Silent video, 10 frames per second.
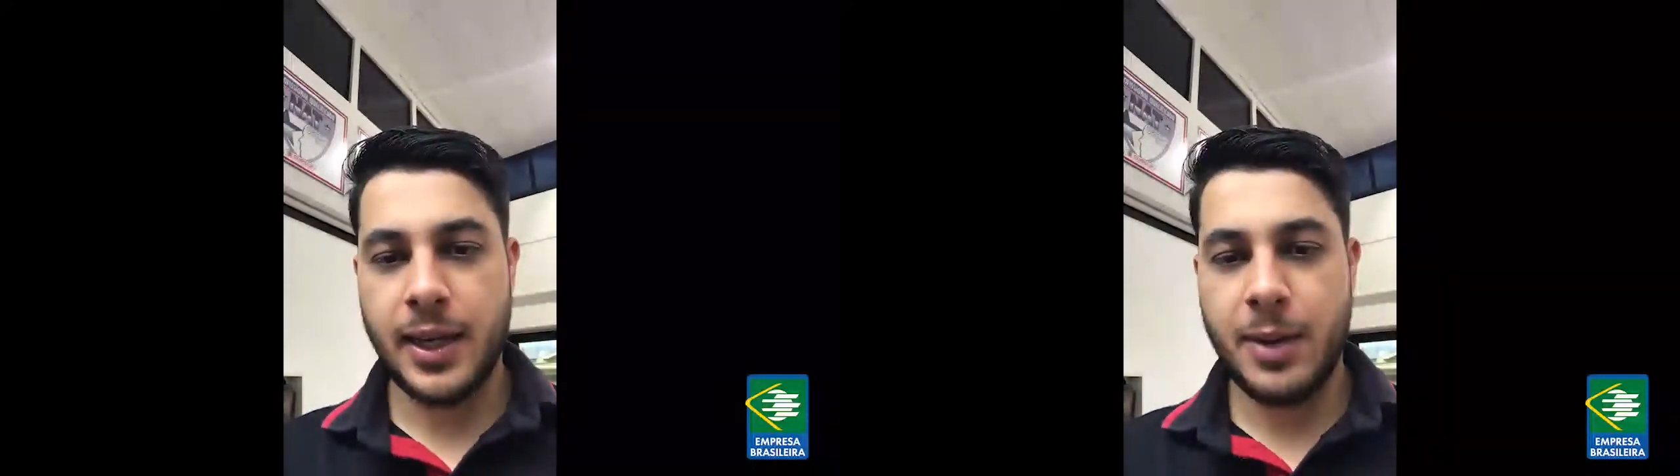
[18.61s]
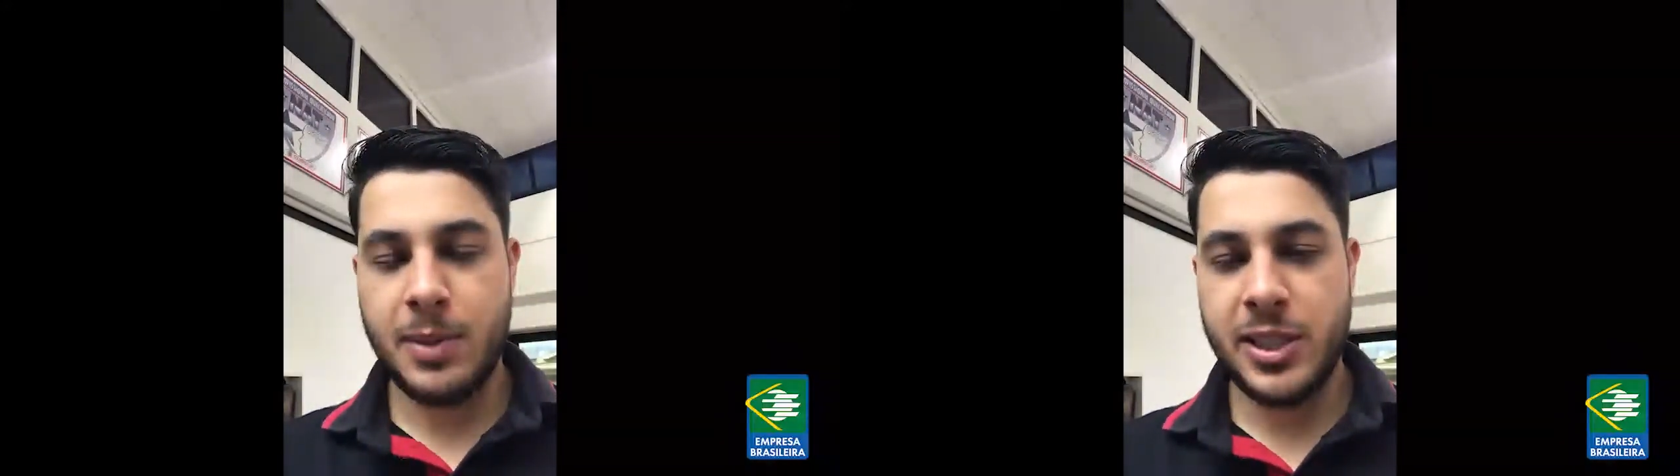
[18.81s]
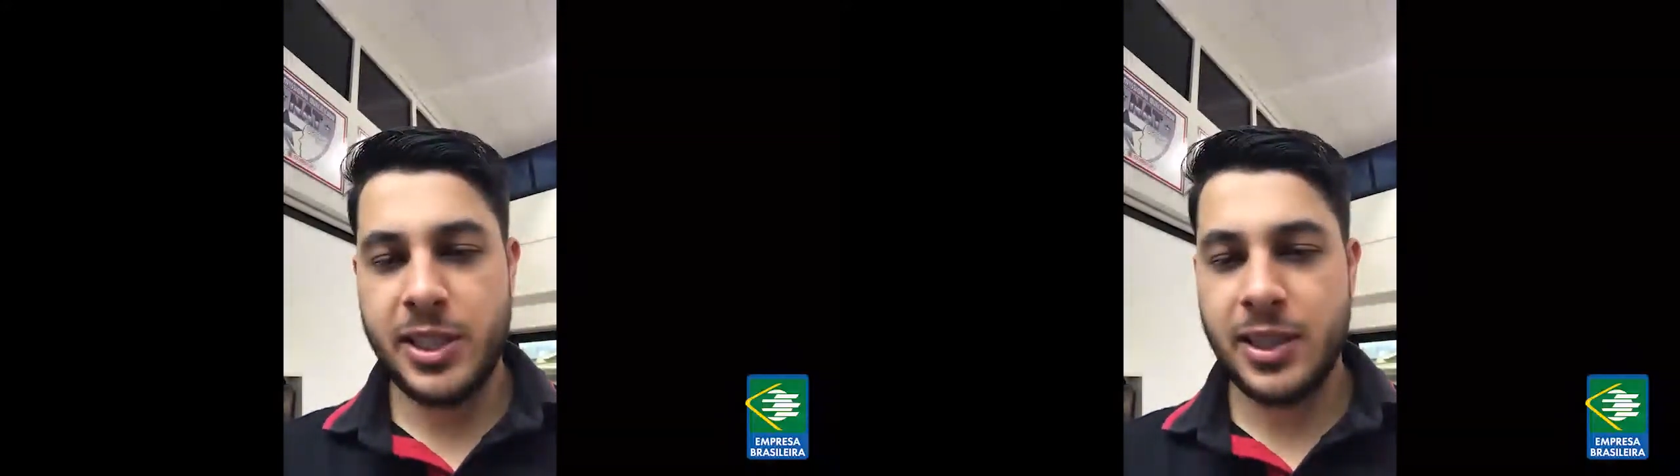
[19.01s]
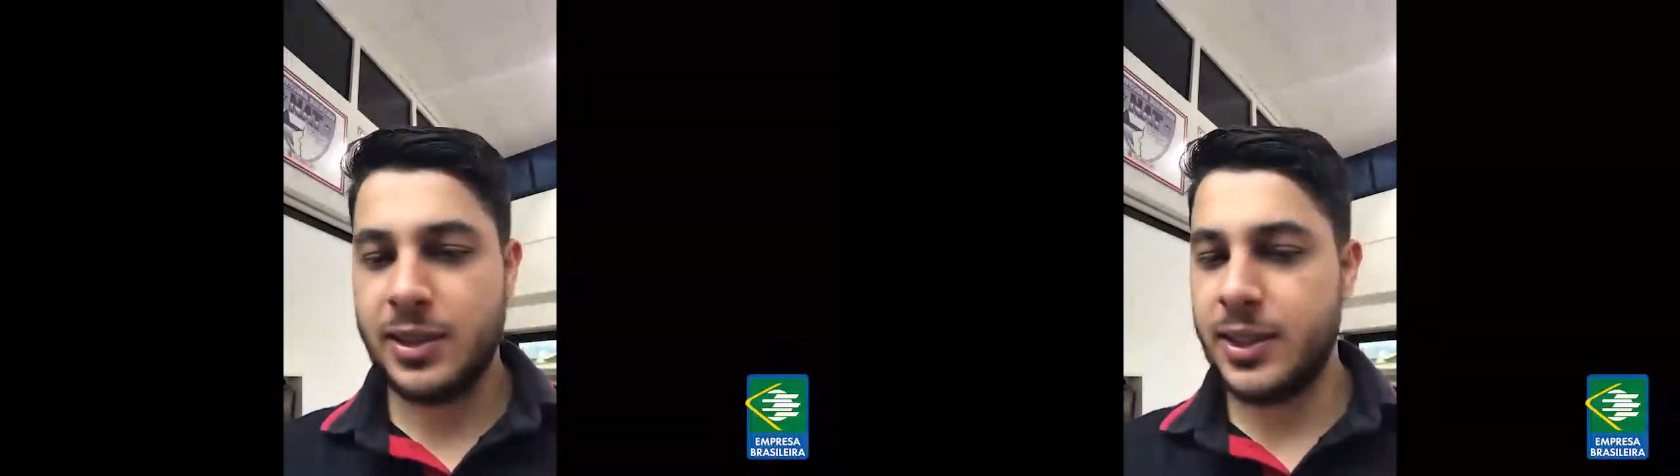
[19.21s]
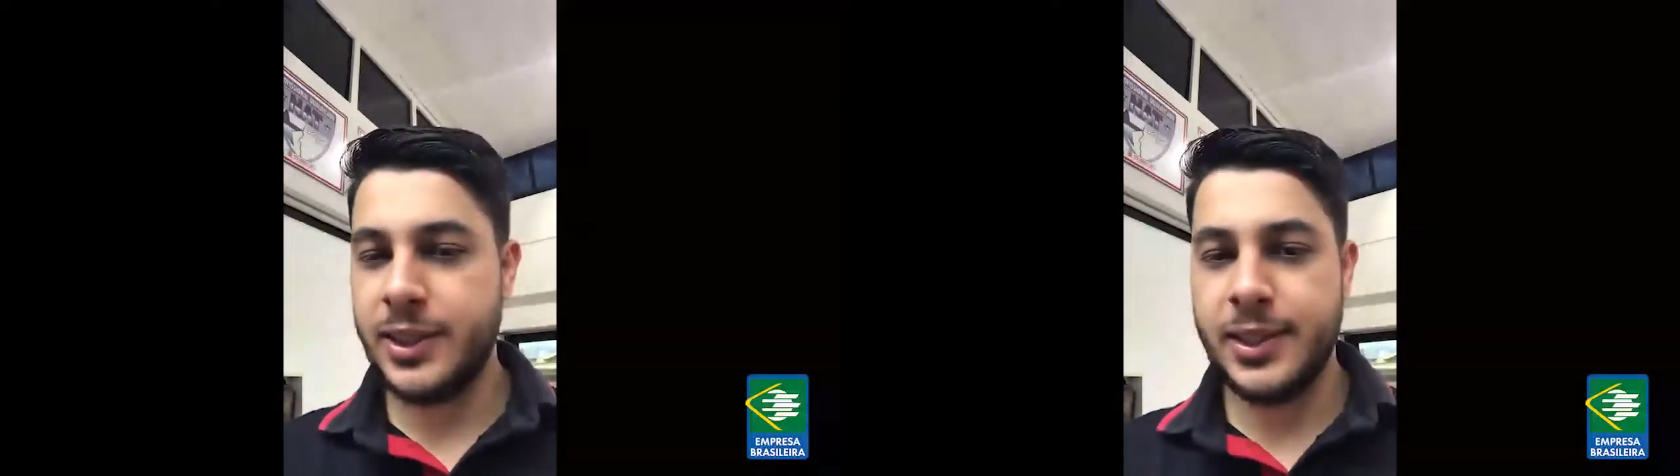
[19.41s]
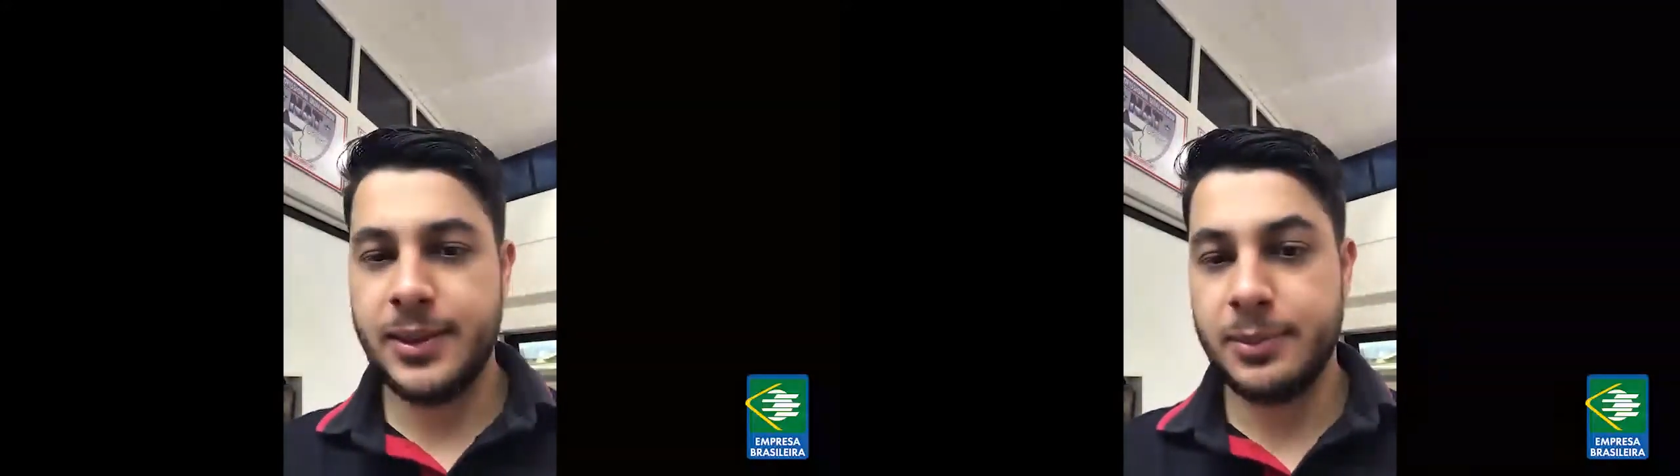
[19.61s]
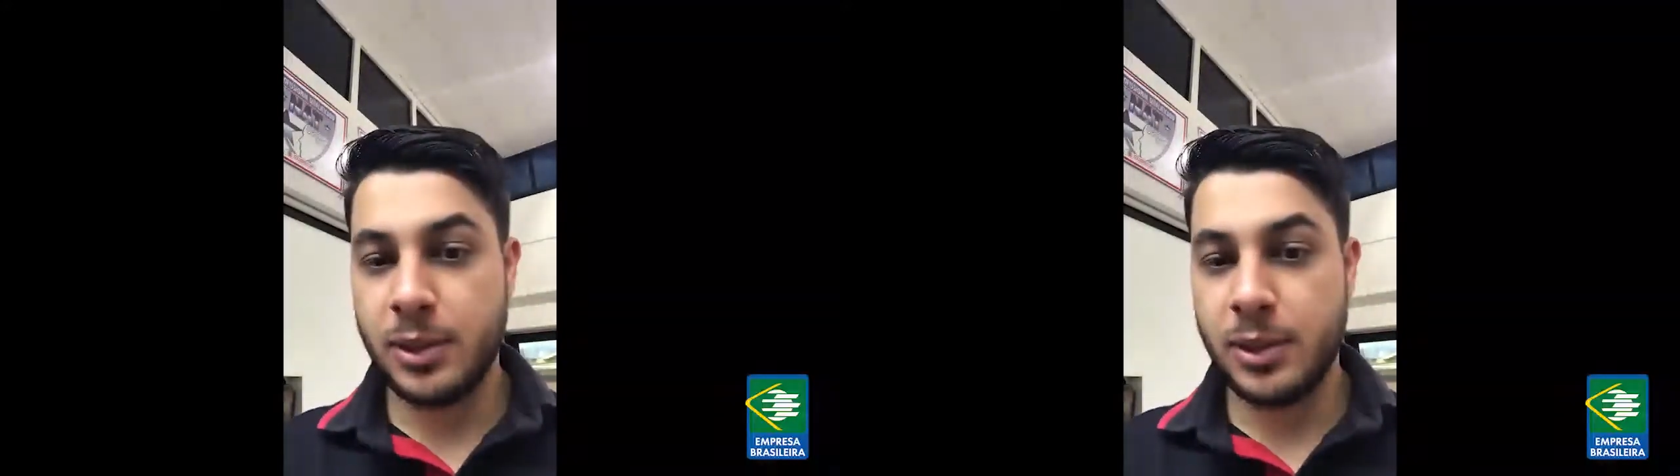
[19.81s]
é uma dica que